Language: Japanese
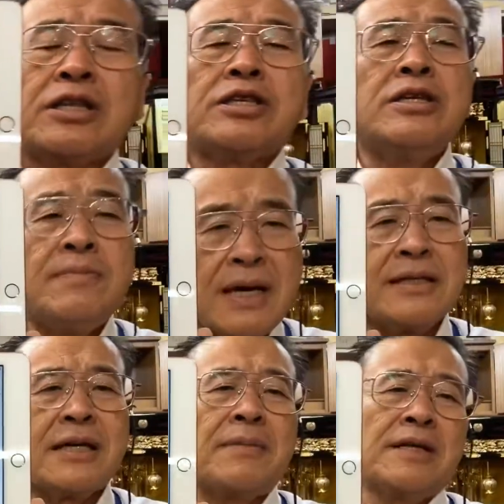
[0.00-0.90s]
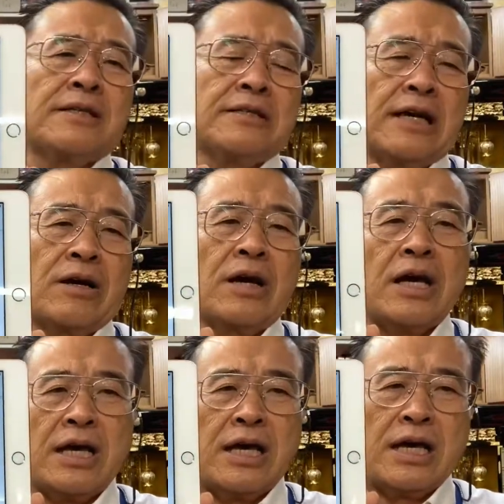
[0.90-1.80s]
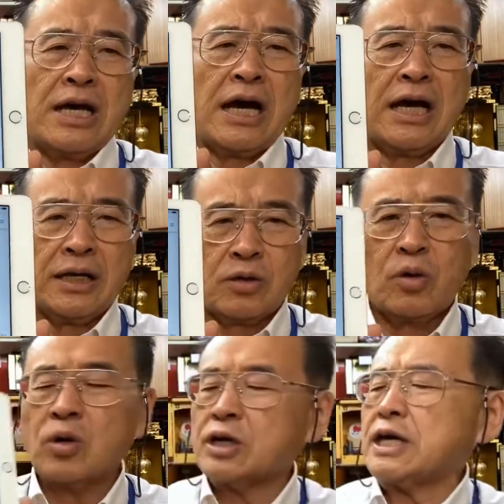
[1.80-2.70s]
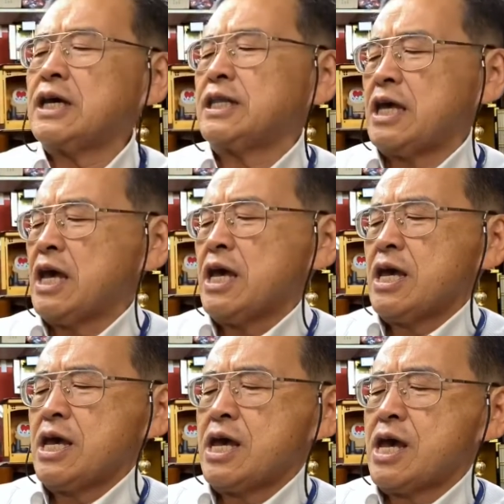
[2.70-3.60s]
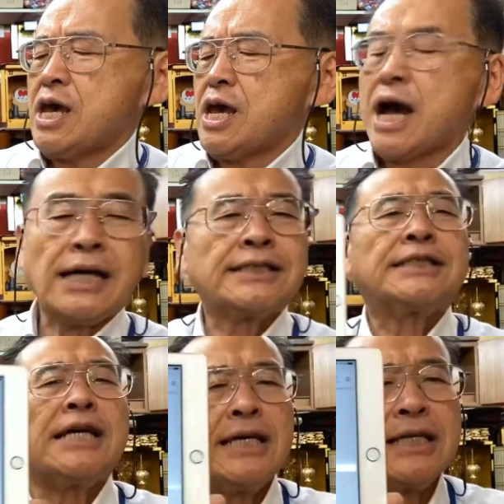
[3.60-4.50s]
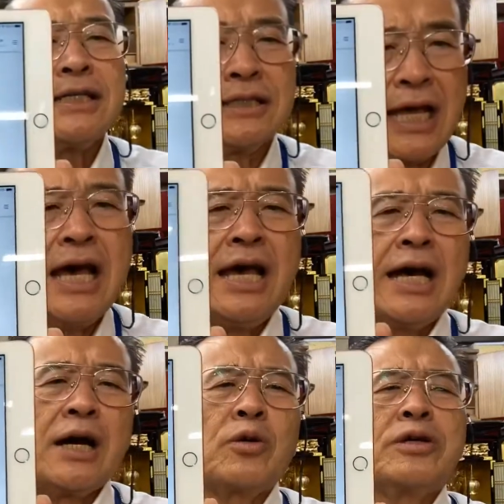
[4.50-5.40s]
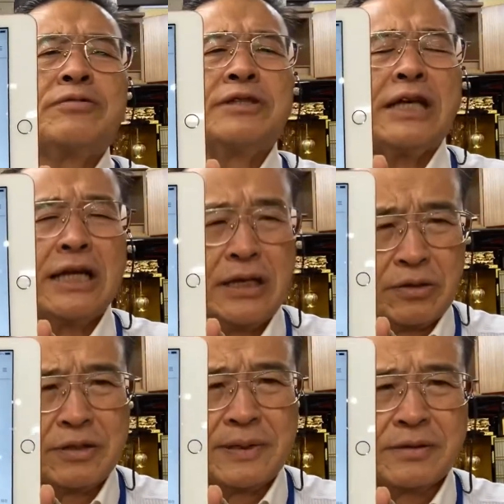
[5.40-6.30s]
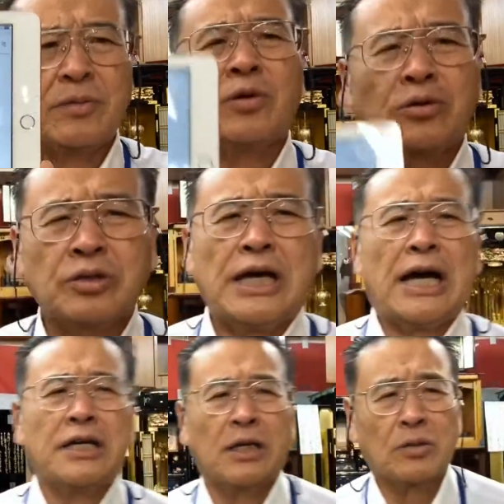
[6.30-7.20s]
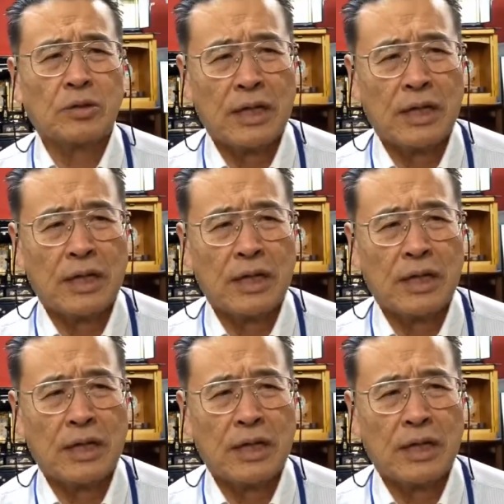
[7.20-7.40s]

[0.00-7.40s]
2名様ですね、えー、合計で、えー、8000円ですね、ご寄付いただいております。もう本当にありがとうござい